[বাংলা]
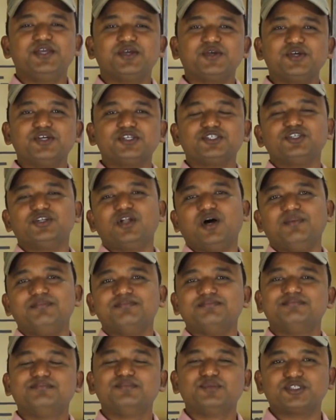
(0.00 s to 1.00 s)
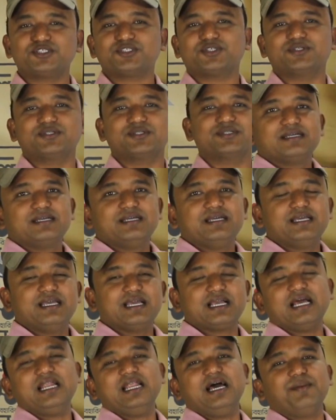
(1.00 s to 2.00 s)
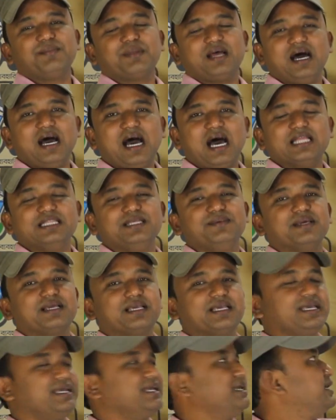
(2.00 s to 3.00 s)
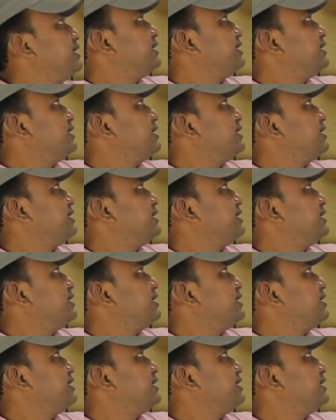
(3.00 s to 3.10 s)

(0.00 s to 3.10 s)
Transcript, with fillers: ইকুয়েশন অফ মোশন এখানে আমরা আদিবেগকে